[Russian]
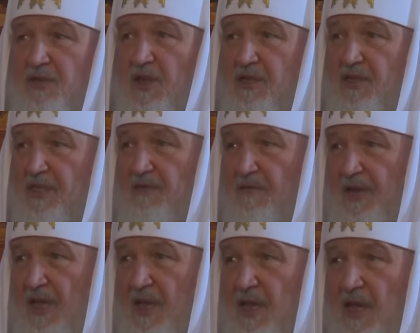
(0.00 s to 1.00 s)
в жизни
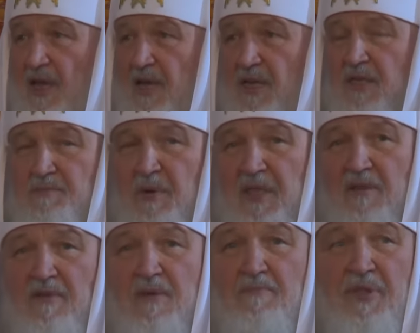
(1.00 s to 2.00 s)
своей
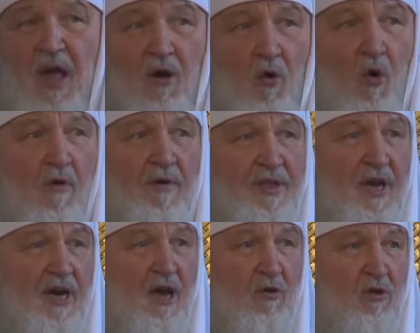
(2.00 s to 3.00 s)
испытываем плохого,
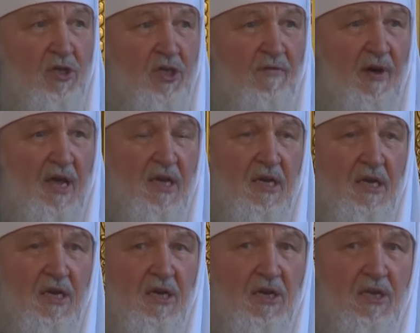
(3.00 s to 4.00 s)
нехорошего,
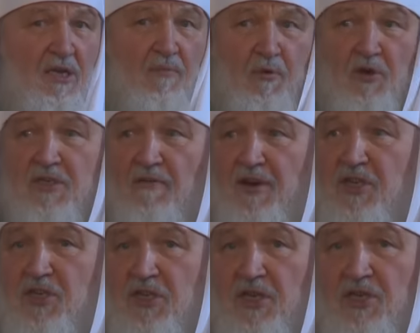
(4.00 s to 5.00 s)
не просто в
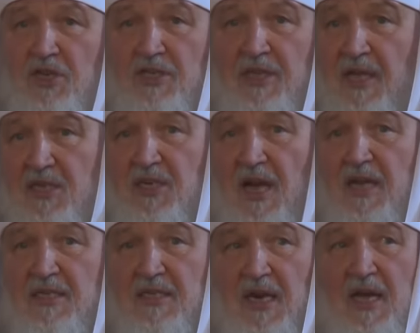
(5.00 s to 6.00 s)
личной жизни, а даже
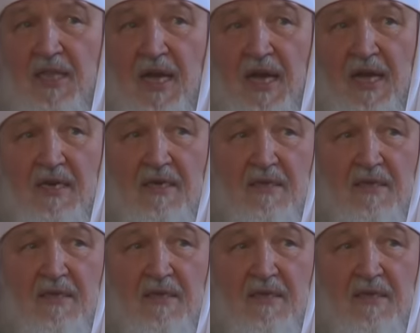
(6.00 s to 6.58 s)
как страна.